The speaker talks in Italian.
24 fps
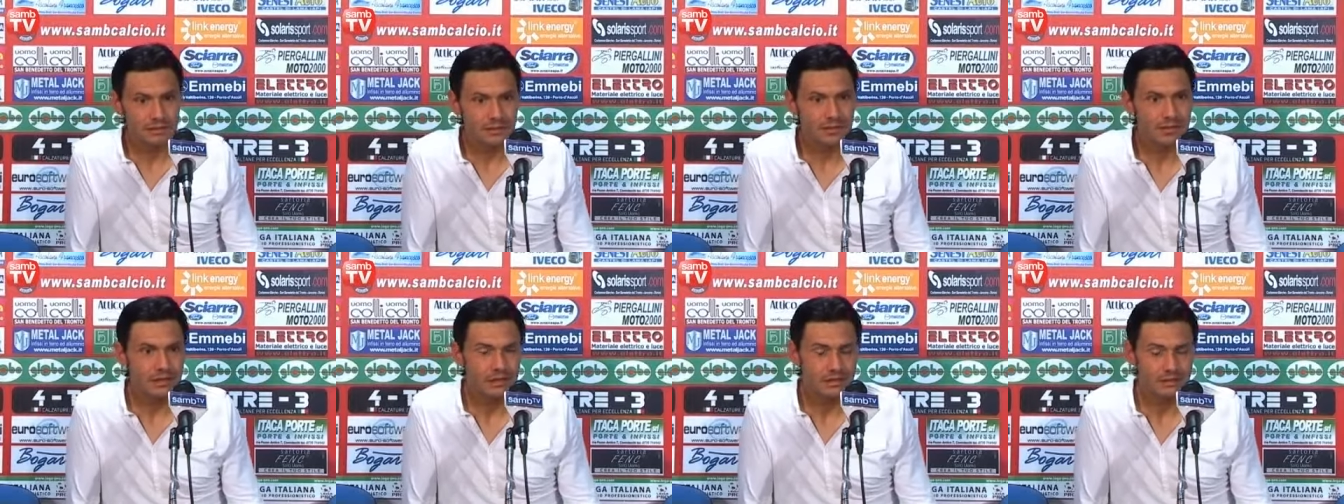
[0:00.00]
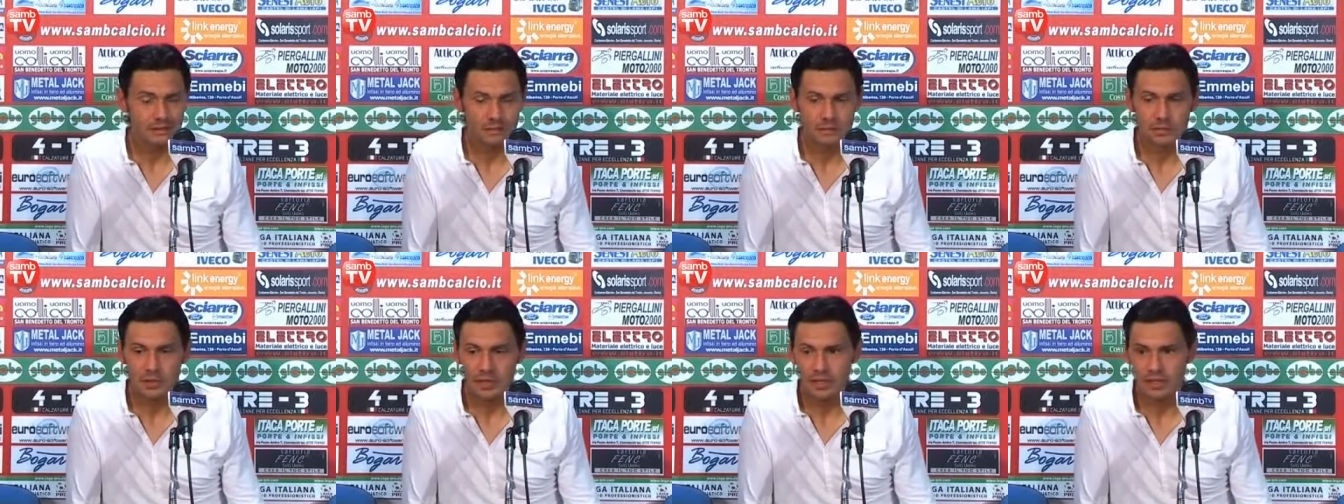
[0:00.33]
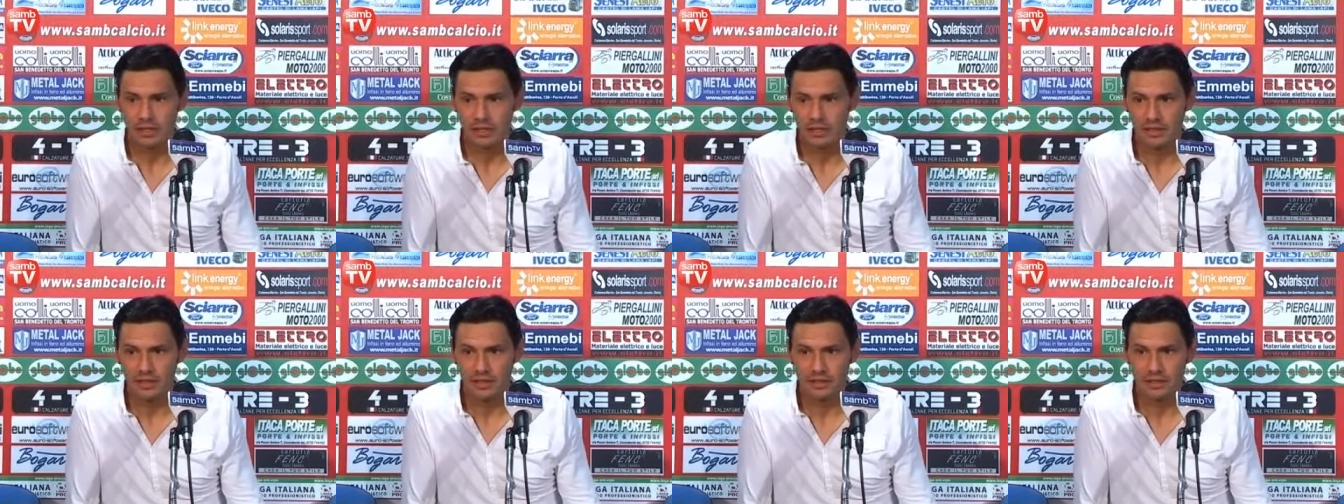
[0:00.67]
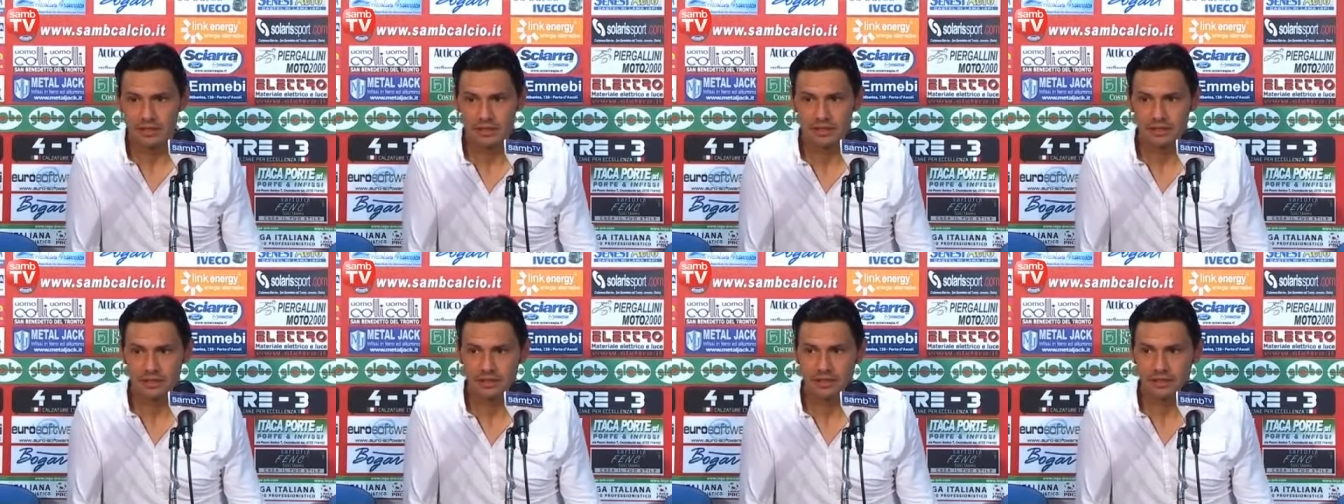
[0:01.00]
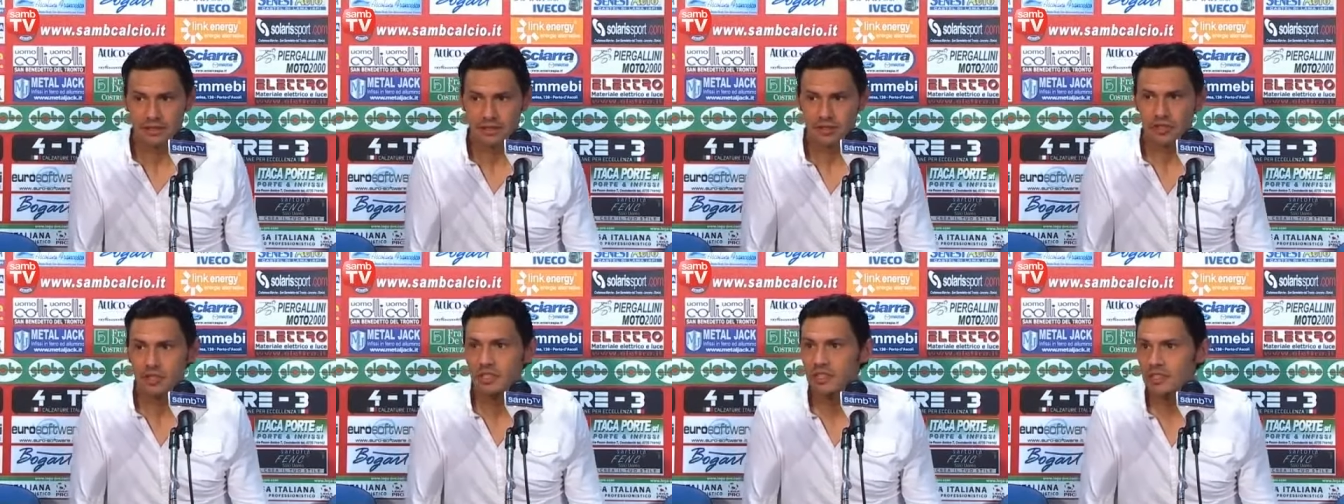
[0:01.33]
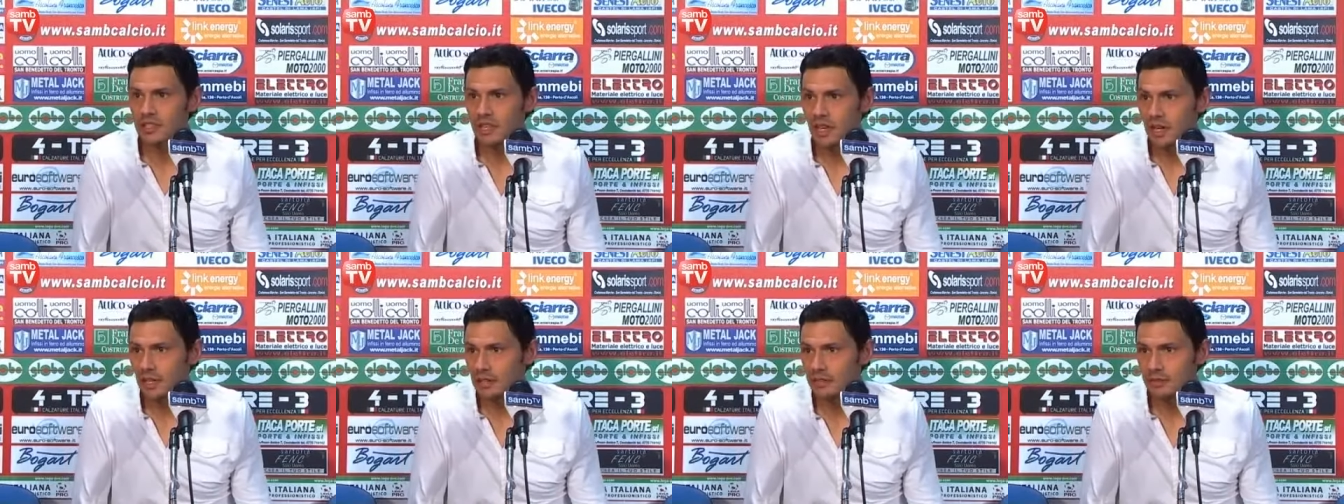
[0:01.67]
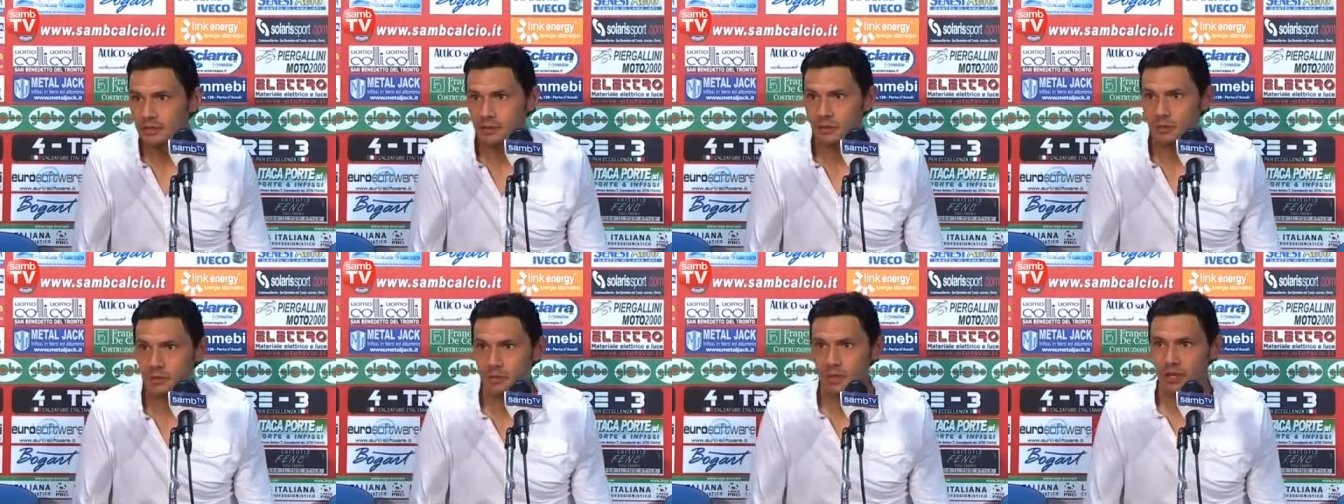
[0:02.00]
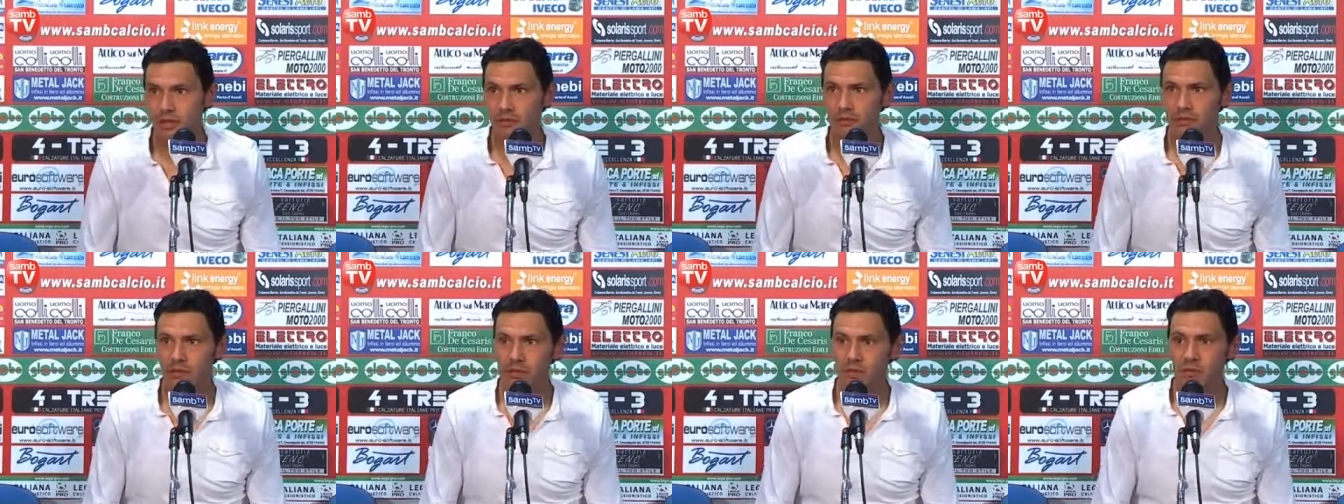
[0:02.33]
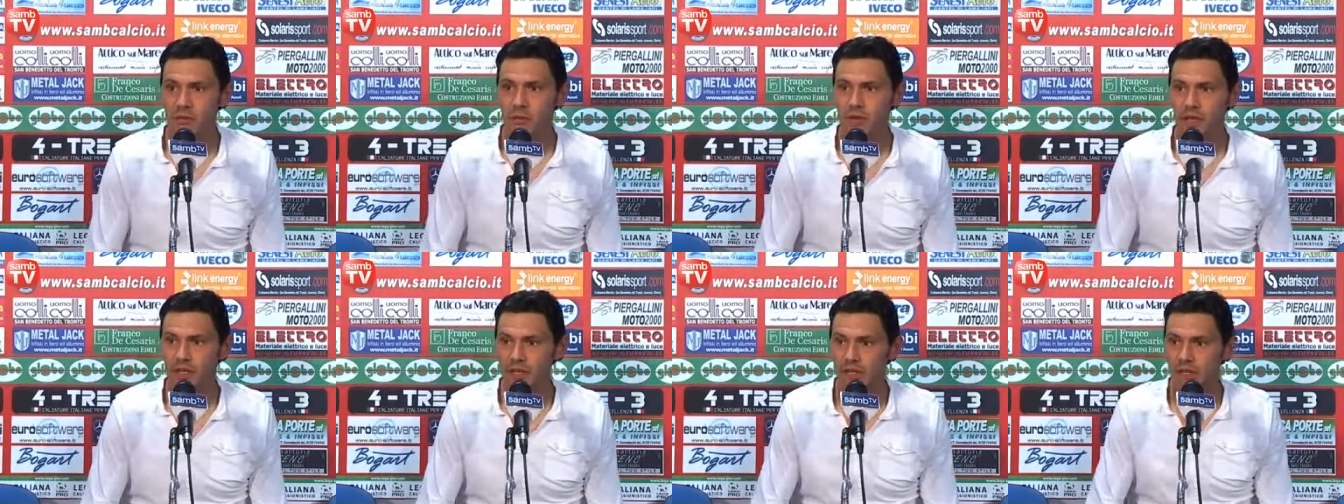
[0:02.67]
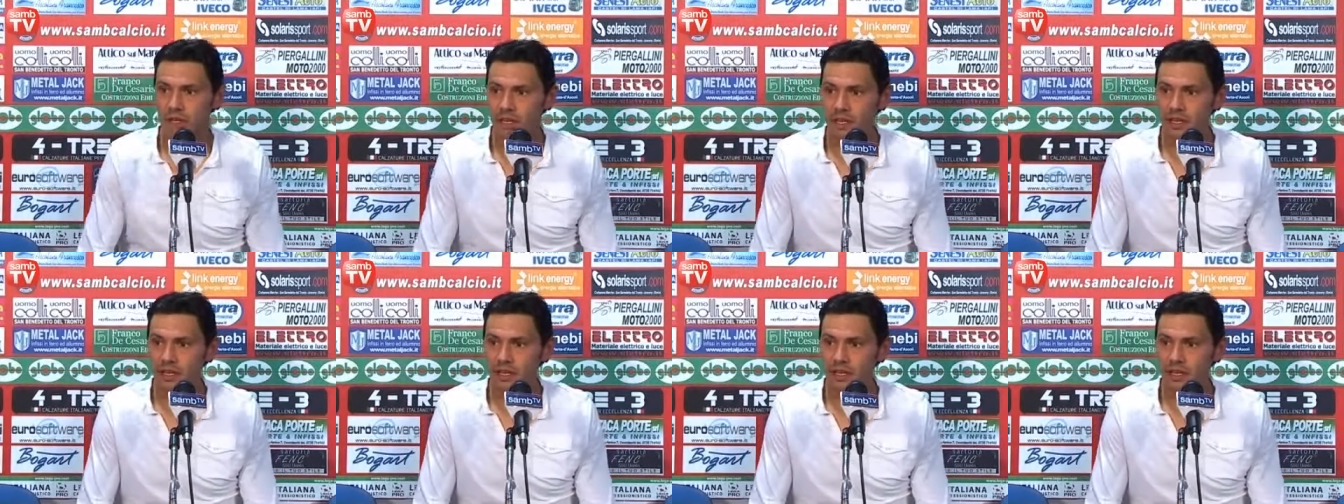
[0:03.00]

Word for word: No, beh, ci sta, insomma, faccio parte